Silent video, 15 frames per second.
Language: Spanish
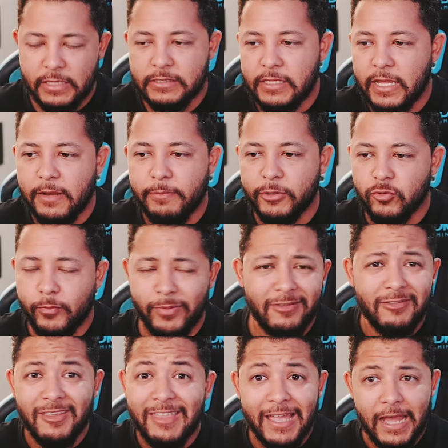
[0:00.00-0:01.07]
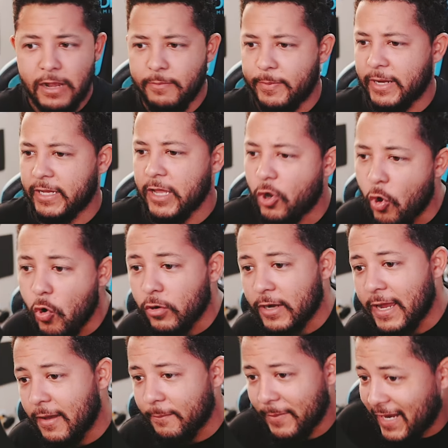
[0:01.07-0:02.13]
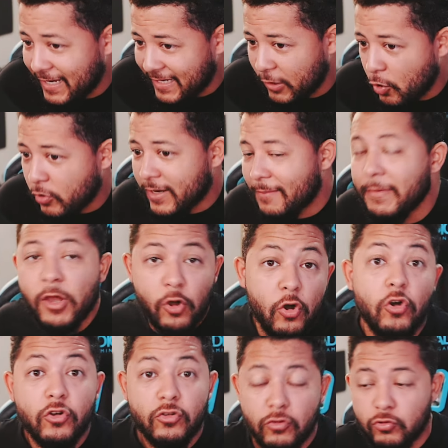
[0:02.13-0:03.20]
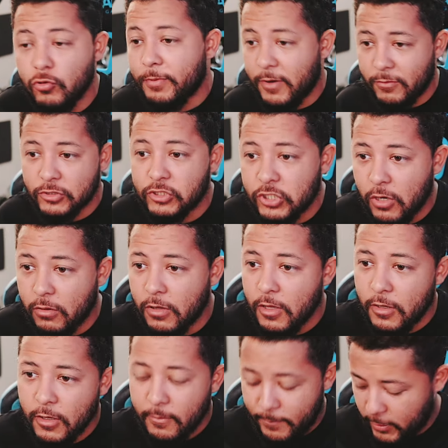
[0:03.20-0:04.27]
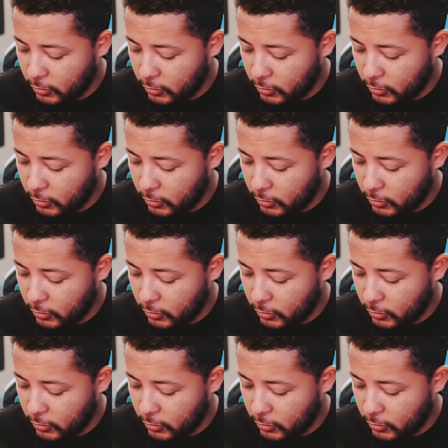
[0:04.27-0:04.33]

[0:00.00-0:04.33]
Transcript: que es el presupuesto ideal para que corra, para que corra mejor tu promoción.